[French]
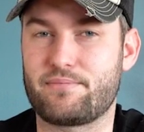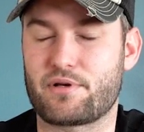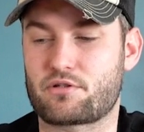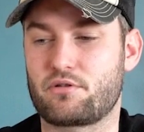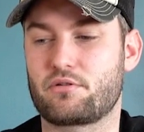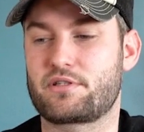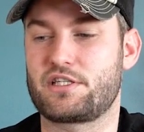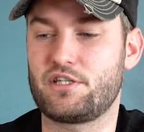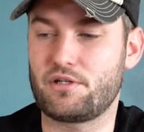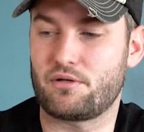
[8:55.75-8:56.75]
Parce que
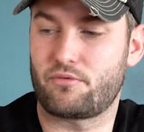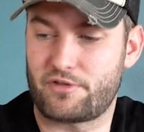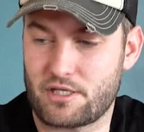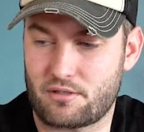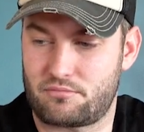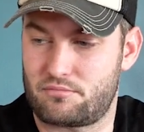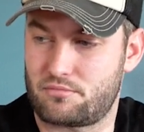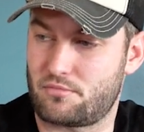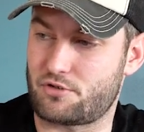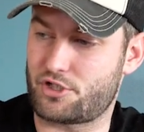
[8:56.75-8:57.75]
si on vient,
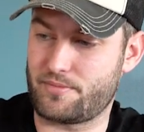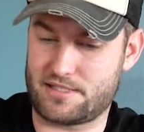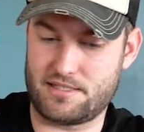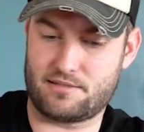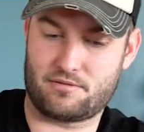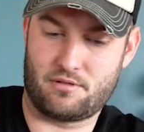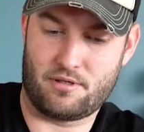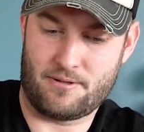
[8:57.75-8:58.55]
en schématisant,